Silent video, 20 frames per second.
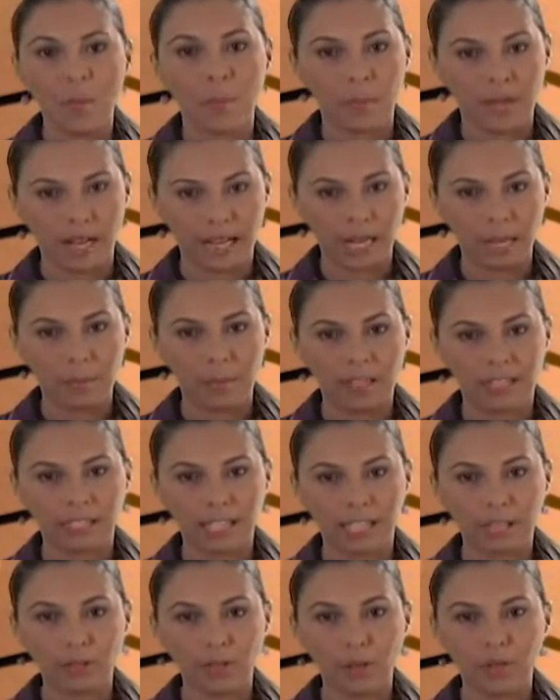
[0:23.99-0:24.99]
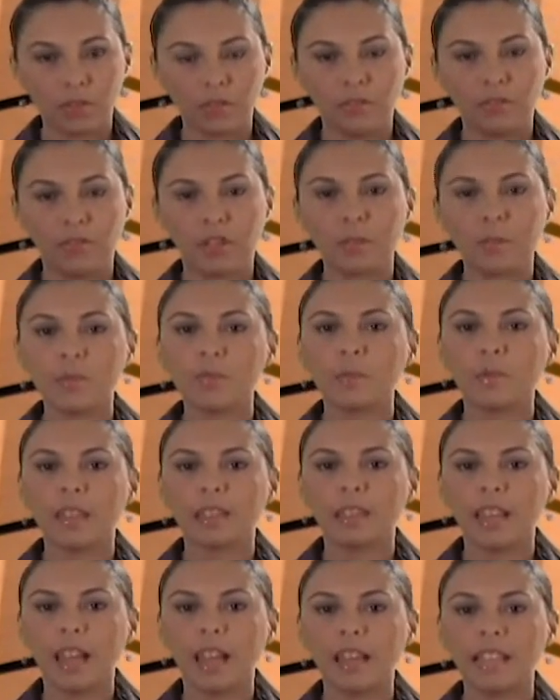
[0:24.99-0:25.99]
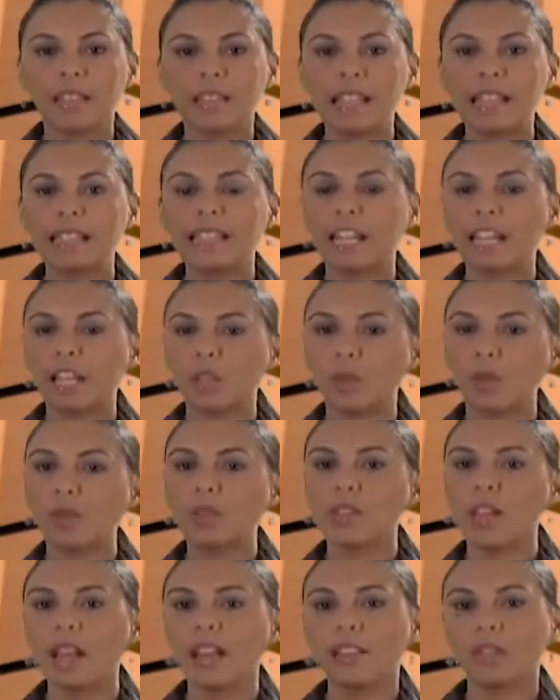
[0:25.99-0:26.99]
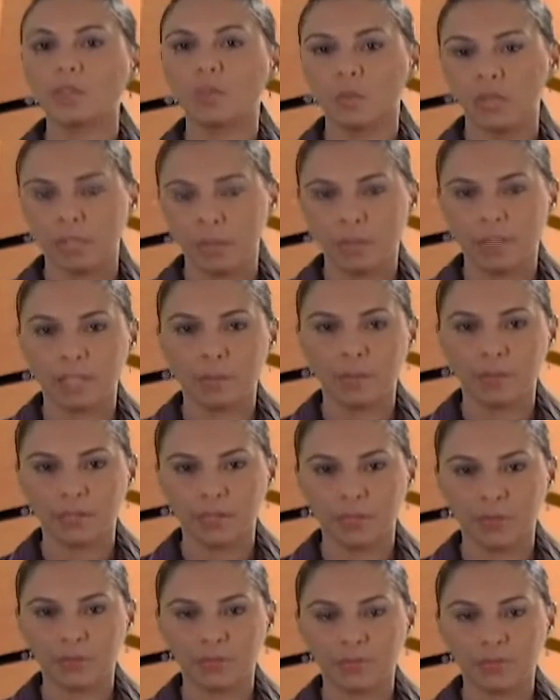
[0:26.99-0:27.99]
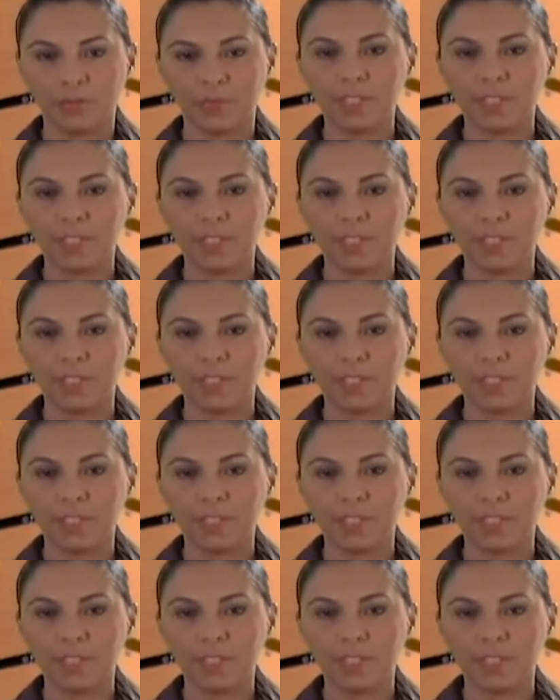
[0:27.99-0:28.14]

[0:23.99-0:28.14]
para que el maltrato a los enfermos mentales se reduzca en su mínima expresión.